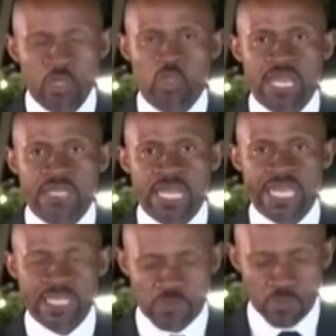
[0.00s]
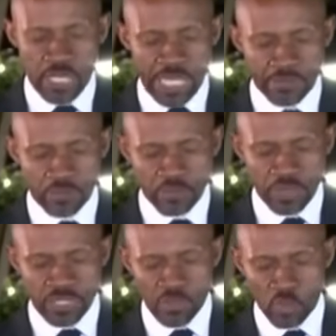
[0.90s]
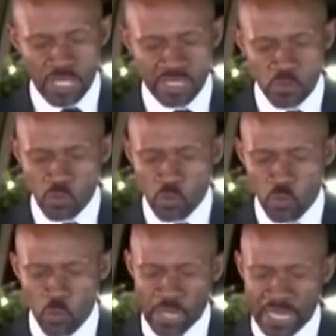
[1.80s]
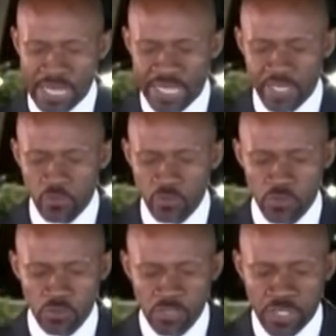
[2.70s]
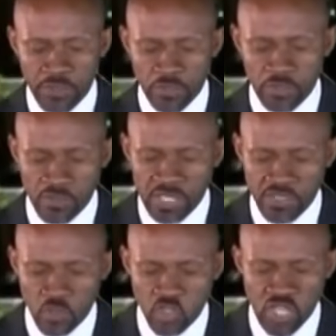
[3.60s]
de la délégation de la République démocratique du Congo à la réunion des ministres en